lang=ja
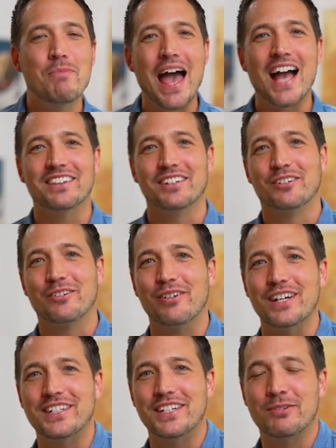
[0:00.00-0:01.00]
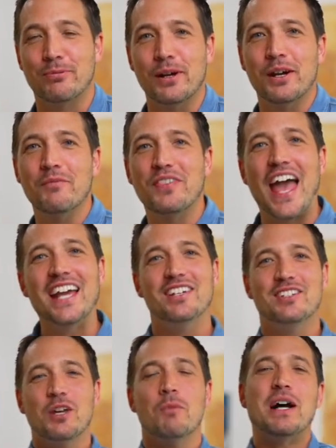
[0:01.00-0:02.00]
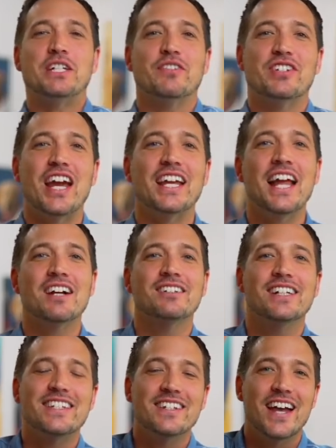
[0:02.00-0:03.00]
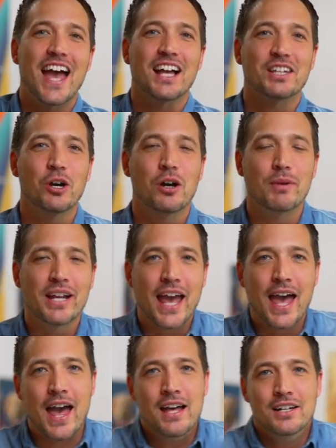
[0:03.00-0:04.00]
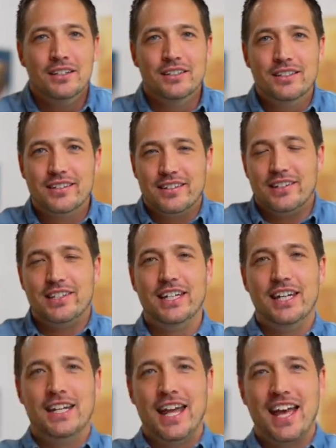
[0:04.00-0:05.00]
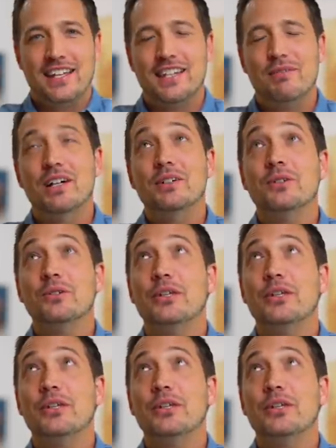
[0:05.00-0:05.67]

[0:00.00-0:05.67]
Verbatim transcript: back to Chris's Room! Thank you so much for checking out Chris の家今日もね、美しいね、砂漠の